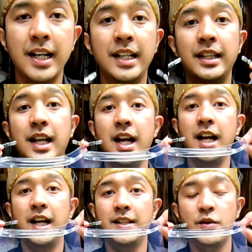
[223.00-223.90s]
bakalan
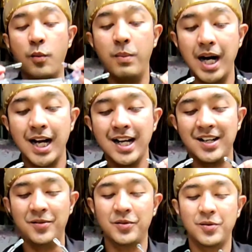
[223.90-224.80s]
kita
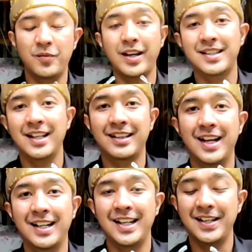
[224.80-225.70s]
coba untuk face
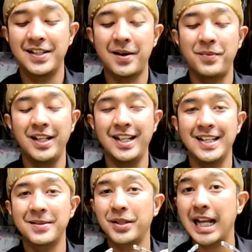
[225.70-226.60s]
shield dari Sharp
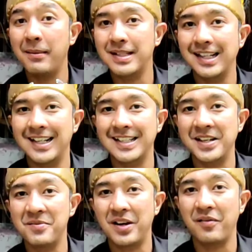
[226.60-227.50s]
ini ya. Seperti apa sih
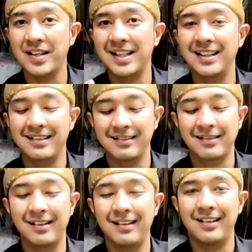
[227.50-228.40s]
rasanya pakai face shield
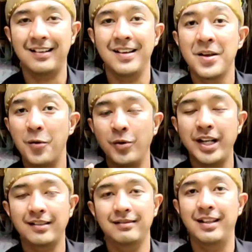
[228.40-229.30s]
uh,
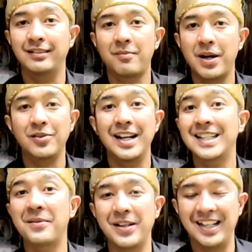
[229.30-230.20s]
unik dan terbaru
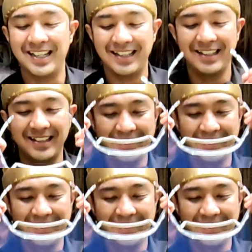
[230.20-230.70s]
dari Sharp ini?